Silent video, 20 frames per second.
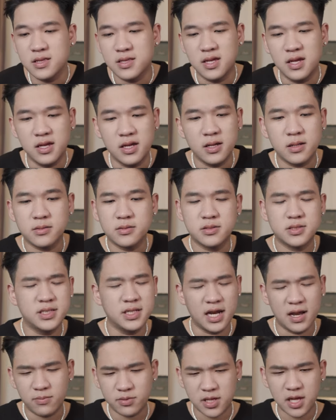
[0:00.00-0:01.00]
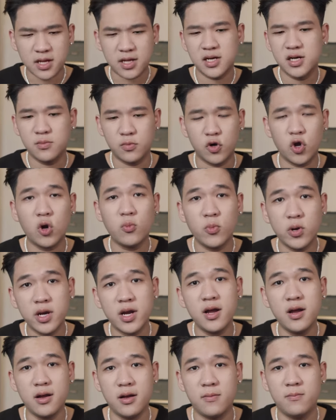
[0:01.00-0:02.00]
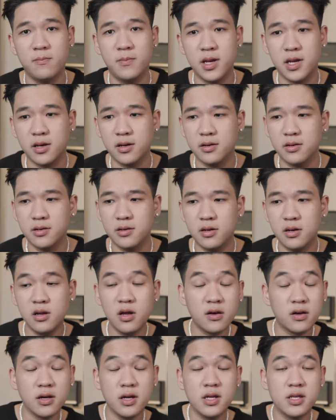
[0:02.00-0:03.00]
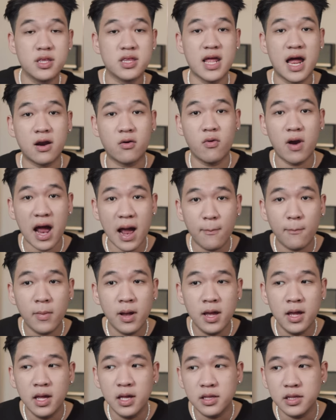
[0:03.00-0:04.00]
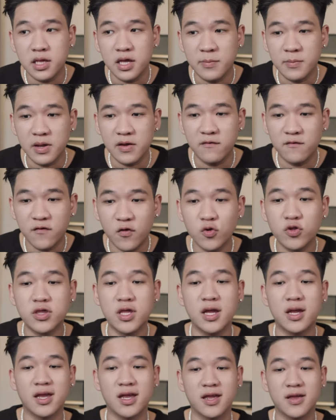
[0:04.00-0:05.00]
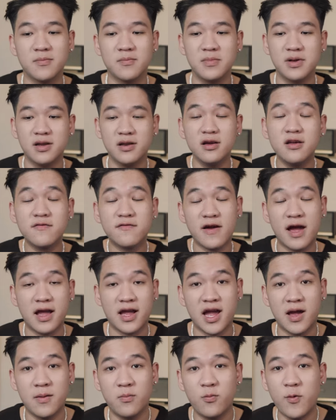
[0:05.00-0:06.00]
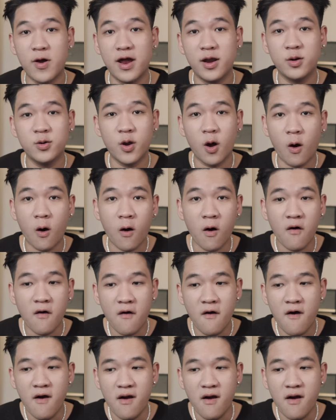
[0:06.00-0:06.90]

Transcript: Thì chỉ là tình cờ một hôm thôi nhá Mình lướt Instagram thì mình vô tình mình lướt phải cái brand đó